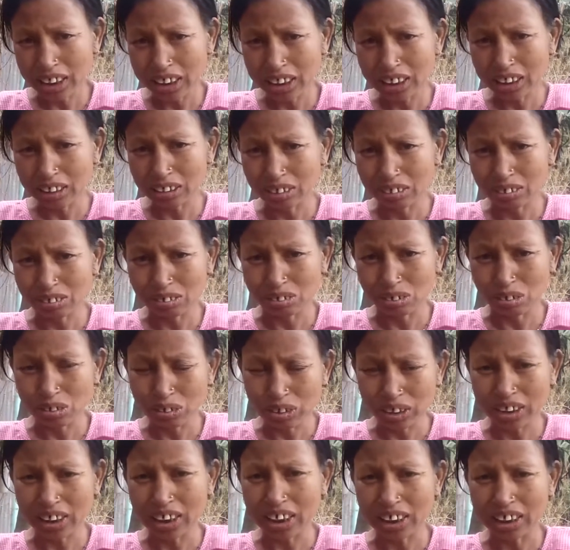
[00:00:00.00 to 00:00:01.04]
চাই ঘর
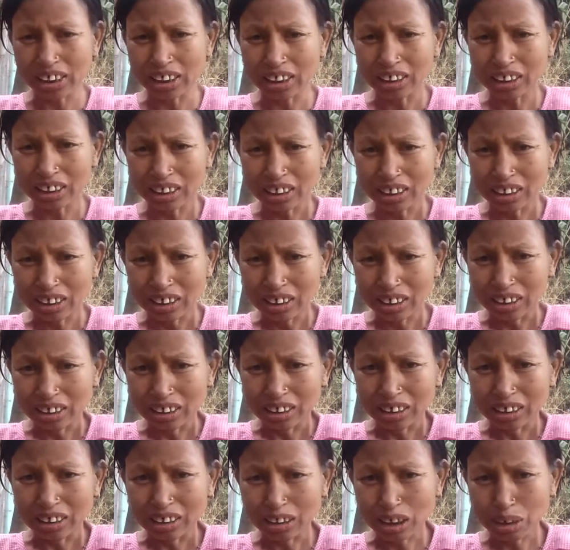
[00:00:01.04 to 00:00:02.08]
চাই
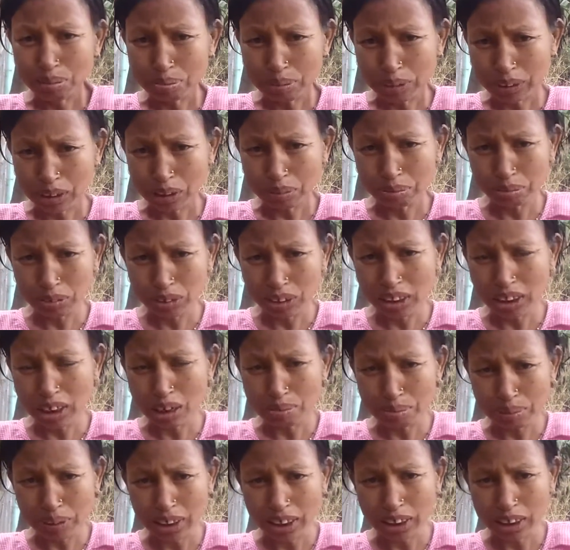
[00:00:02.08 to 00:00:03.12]
না পয়সা বুড়ি না
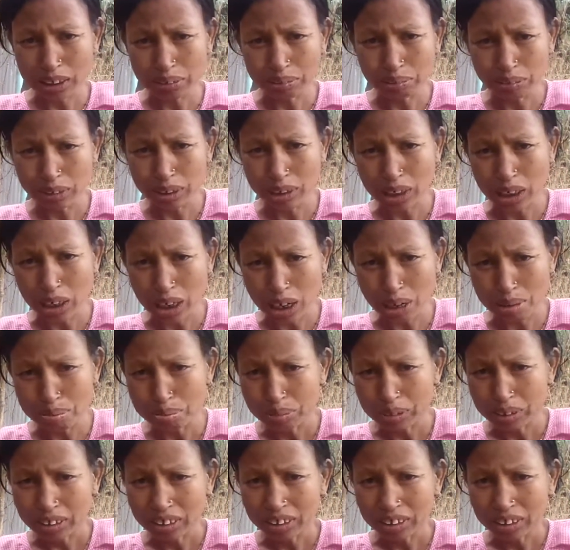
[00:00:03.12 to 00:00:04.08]
পাইলে কেমুড়ি খাম